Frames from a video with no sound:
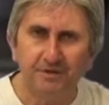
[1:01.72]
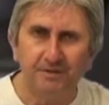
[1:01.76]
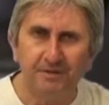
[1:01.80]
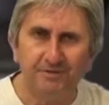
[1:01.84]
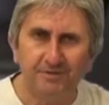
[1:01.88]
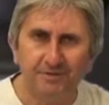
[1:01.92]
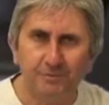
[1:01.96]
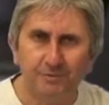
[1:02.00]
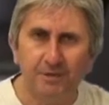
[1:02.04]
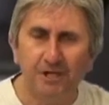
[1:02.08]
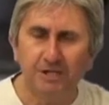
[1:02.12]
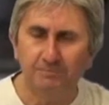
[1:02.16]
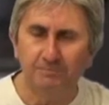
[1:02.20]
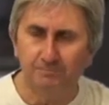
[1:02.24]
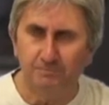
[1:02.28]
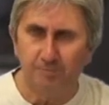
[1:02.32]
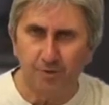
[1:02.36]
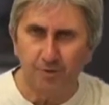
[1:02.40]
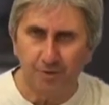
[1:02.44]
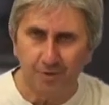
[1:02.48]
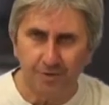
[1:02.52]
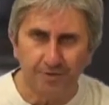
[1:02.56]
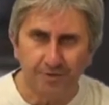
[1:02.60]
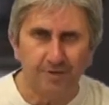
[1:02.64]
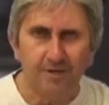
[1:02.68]
una vettura
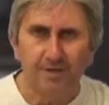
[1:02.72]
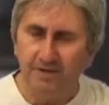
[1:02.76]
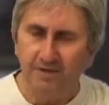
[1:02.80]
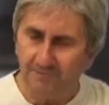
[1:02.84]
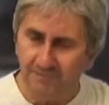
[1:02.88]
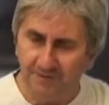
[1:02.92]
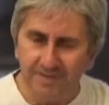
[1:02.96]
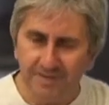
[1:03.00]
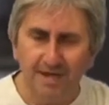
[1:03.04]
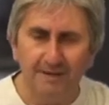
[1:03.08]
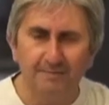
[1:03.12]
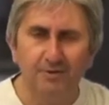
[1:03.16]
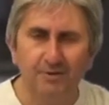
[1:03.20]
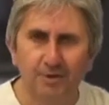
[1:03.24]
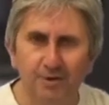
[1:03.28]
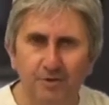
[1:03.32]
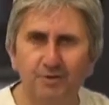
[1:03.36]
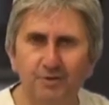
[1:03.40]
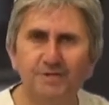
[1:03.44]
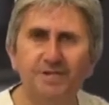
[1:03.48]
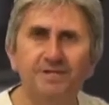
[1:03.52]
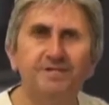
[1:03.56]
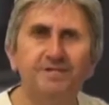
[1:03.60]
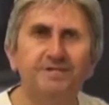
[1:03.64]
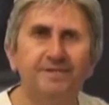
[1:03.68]
sport. Vediamo di
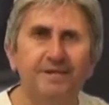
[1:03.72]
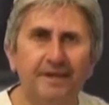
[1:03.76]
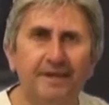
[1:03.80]
cosa si